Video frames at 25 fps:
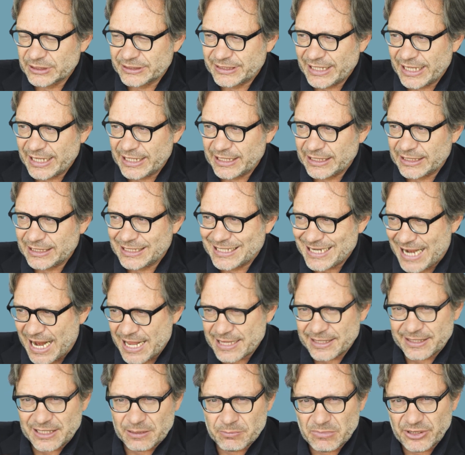dei
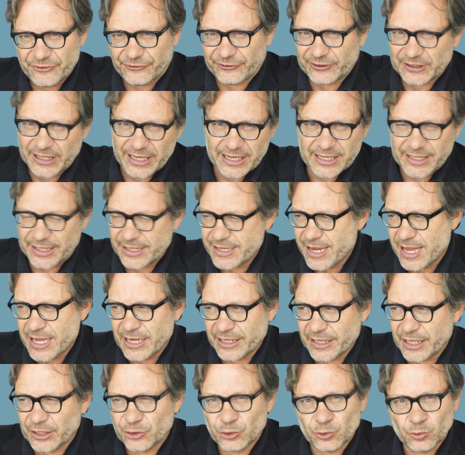grandi misteri
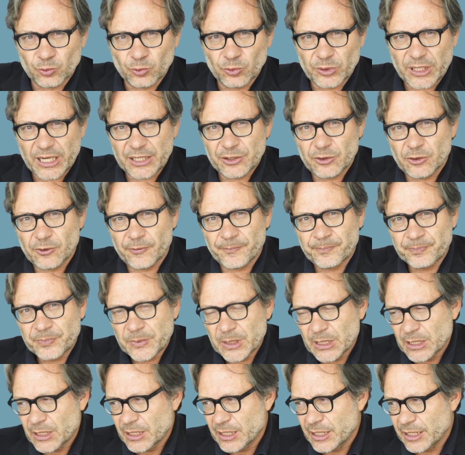della natura. No?
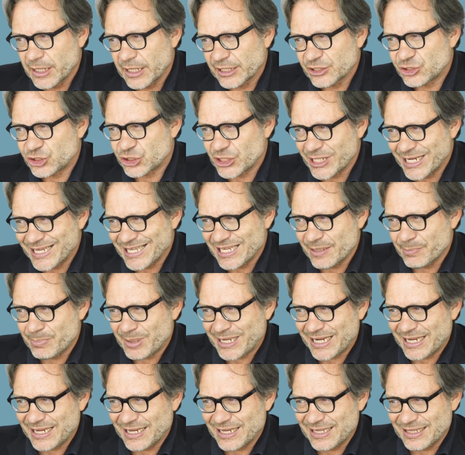È
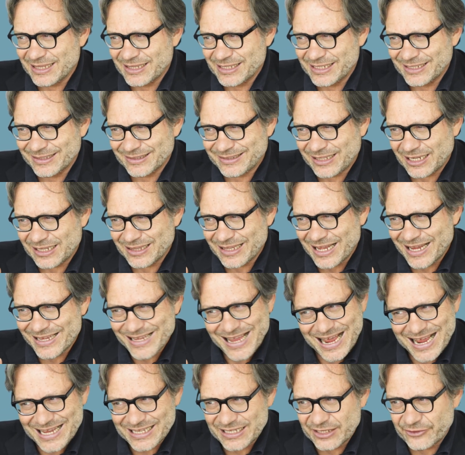celebre
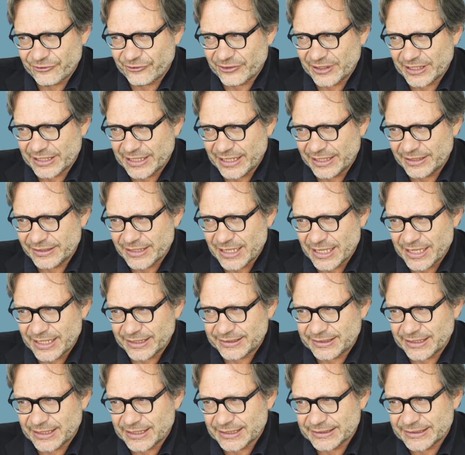l'analisi che in
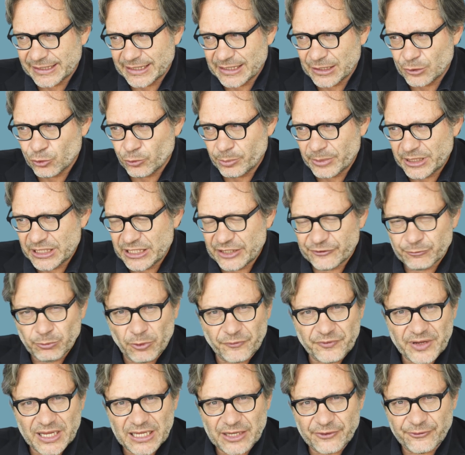dialettica
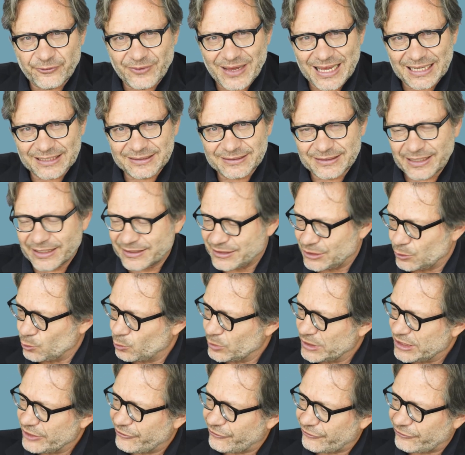dell'illuminismo viene fatta di
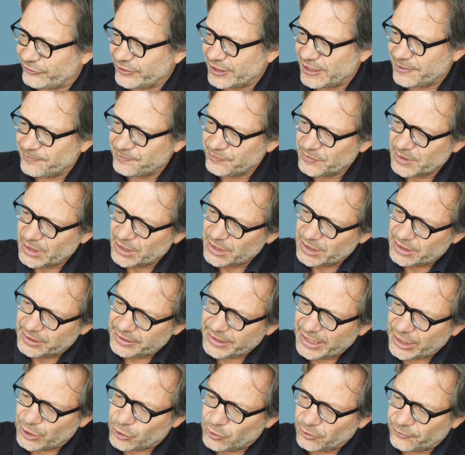Ulisse
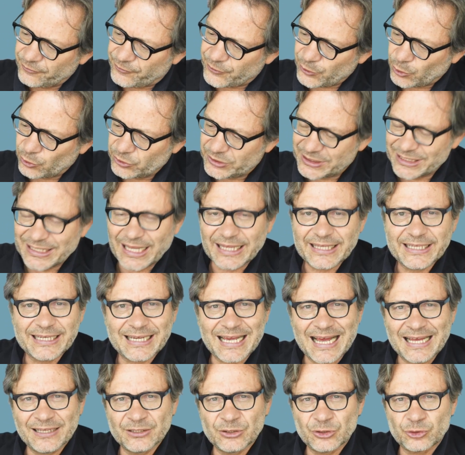nei confronti del
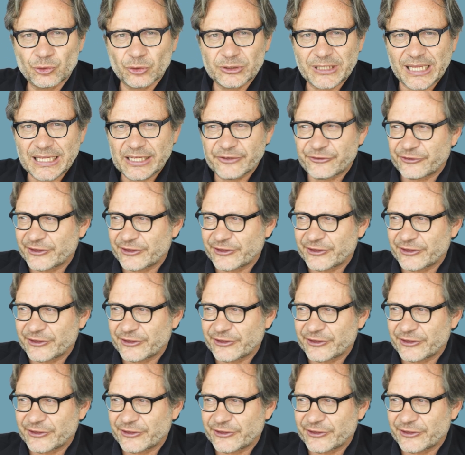canto delle